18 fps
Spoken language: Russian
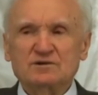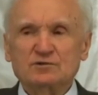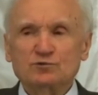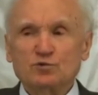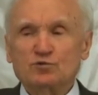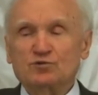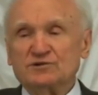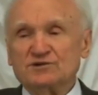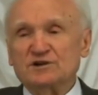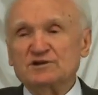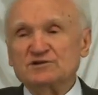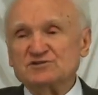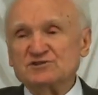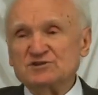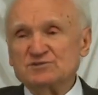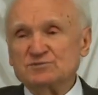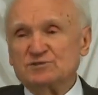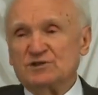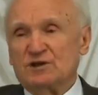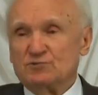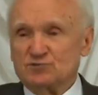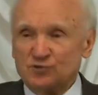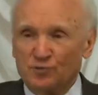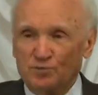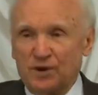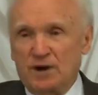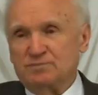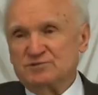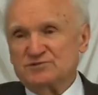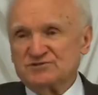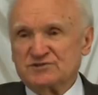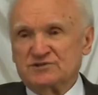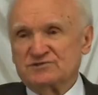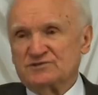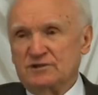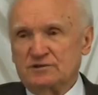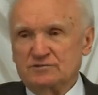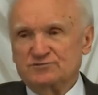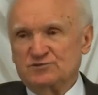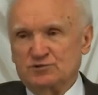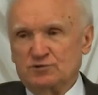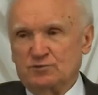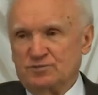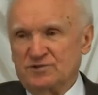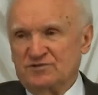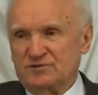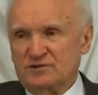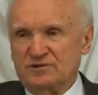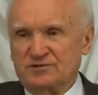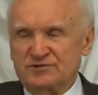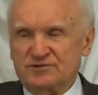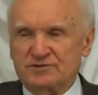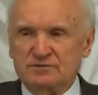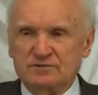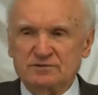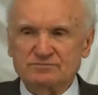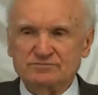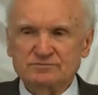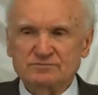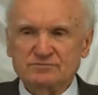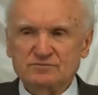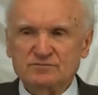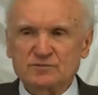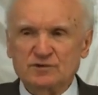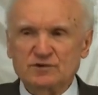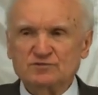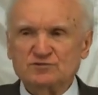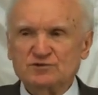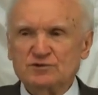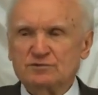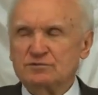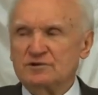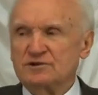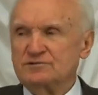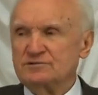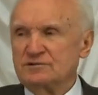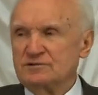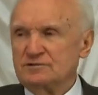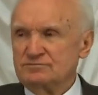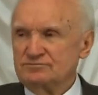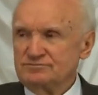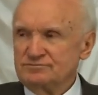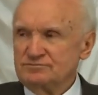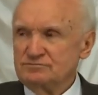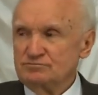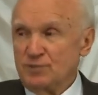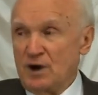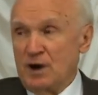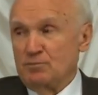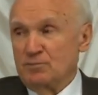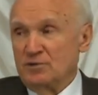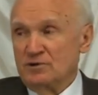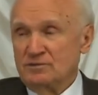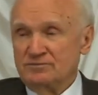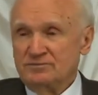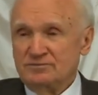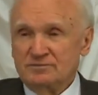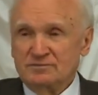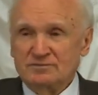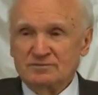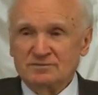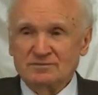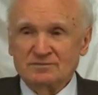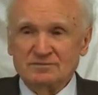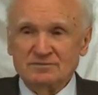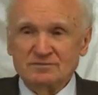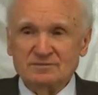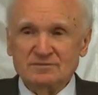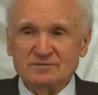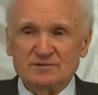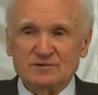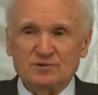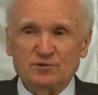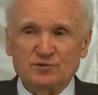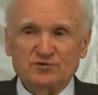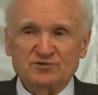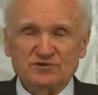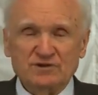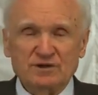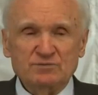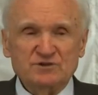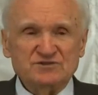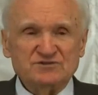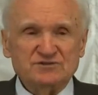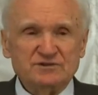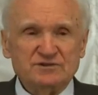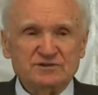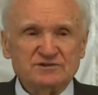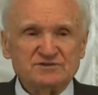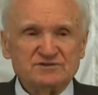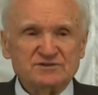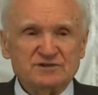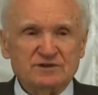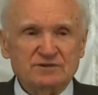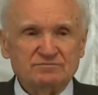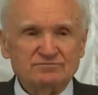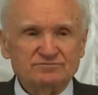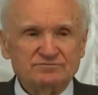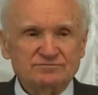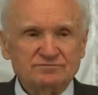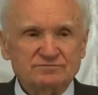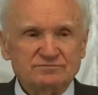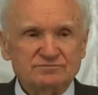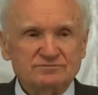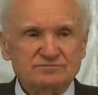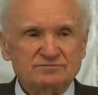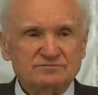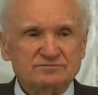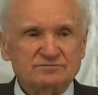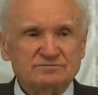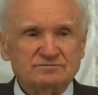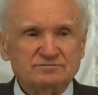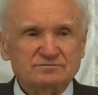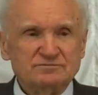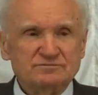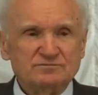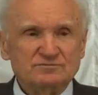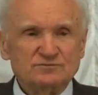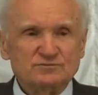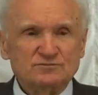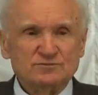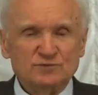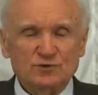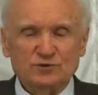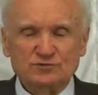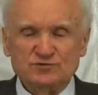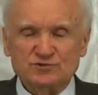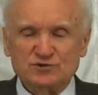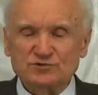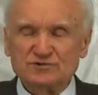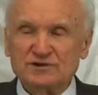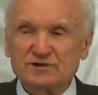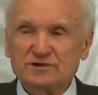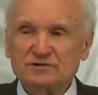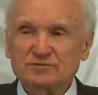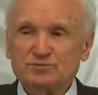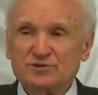Ну, в католицизме там, что папа сказал, все, пожалуйста, и все верно. Папа, он же наместник Христа, он все знает.